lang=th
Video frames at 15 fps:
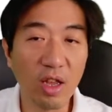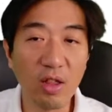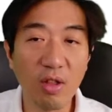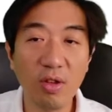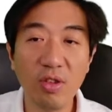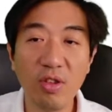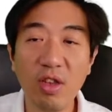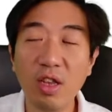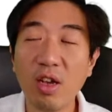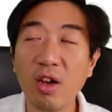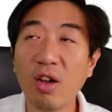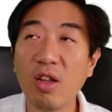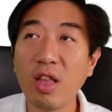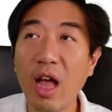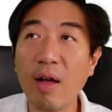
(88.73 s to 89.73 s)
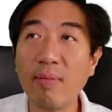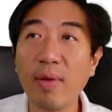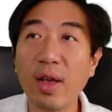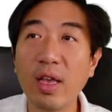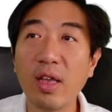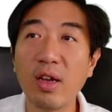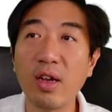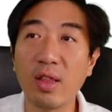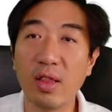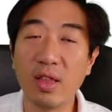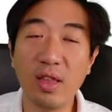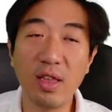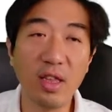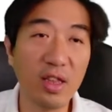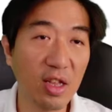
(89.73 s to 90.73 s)
ยีก็ทำให้เกิด
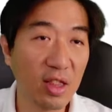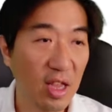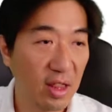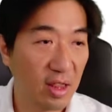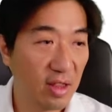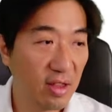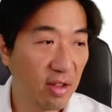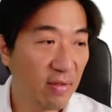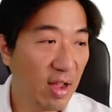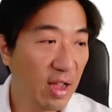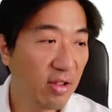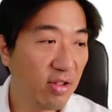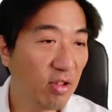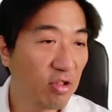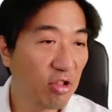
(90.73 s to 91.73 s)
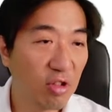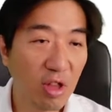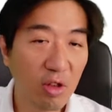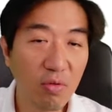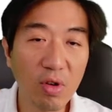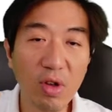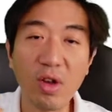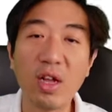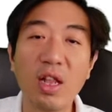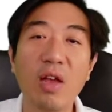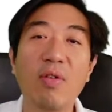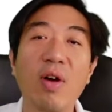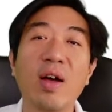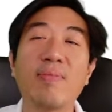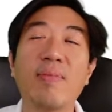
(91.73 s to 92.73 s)
อินเทอร์เน็ตใช่ไหมโซเชียลเน็ตเวิร์กอะไร
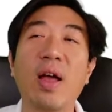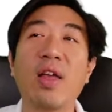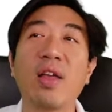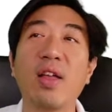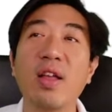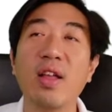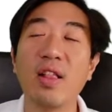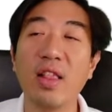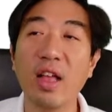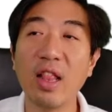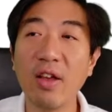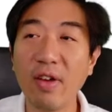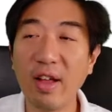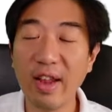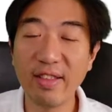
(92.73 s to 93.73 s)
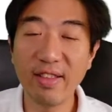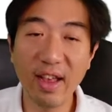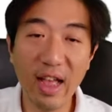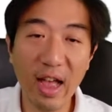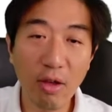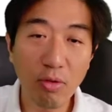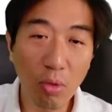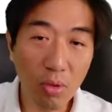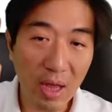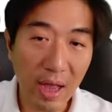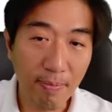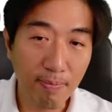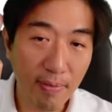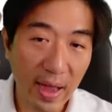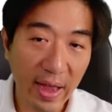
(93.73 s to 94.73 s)
ว่าไปแล้วเรากำลังจะเข้ายุคถัด
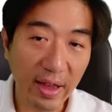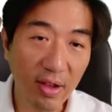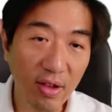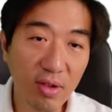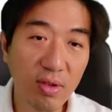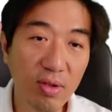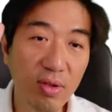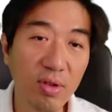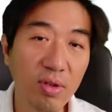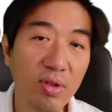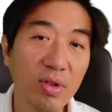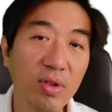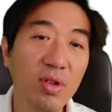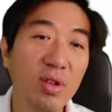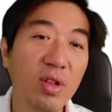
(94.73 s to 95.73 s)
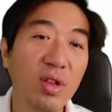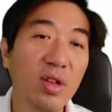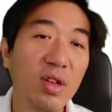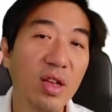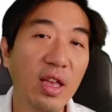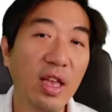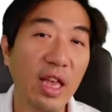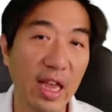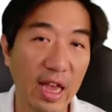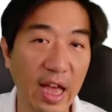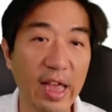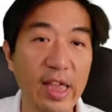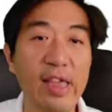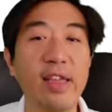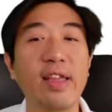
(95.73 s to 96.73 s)
ไปก็คือ
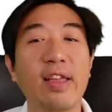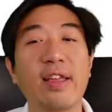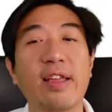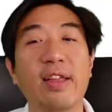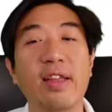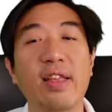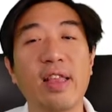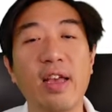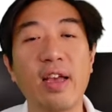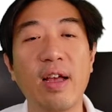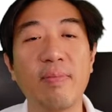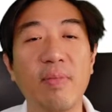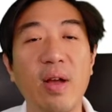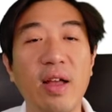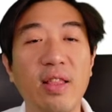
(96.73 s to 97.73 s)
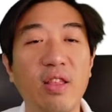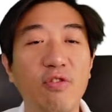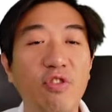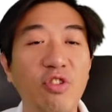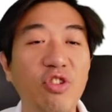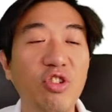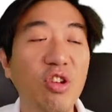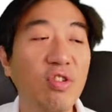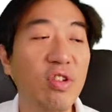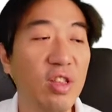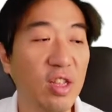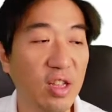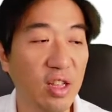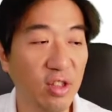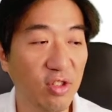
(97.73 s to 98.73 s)
AI นะครับ artificial
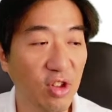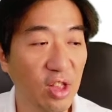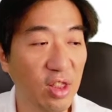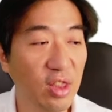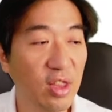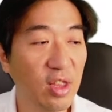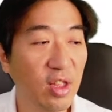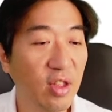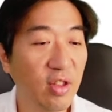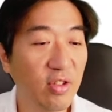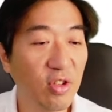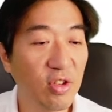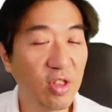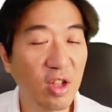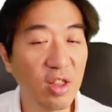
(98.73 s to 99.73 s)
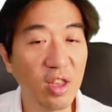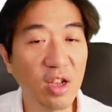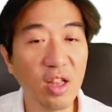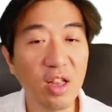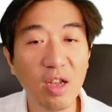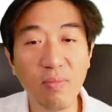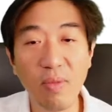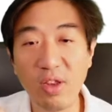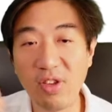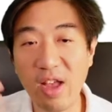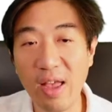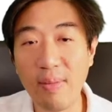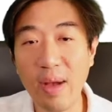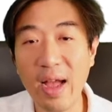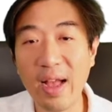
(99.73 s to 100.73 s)
intelligence ซึ่งตอนนี้ก็เริ่มมีใช้
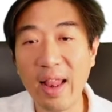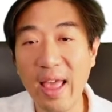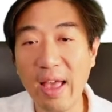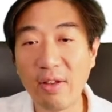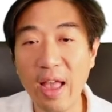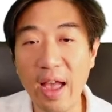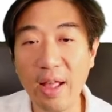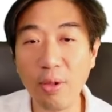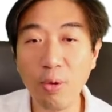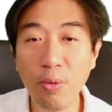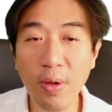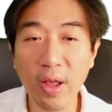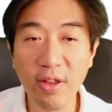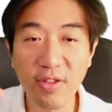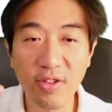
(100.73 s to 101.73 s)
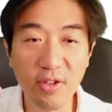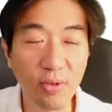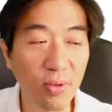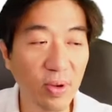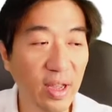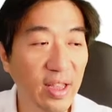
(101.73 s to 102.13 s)
บ้างแล้วถ่ายรูปให้สวย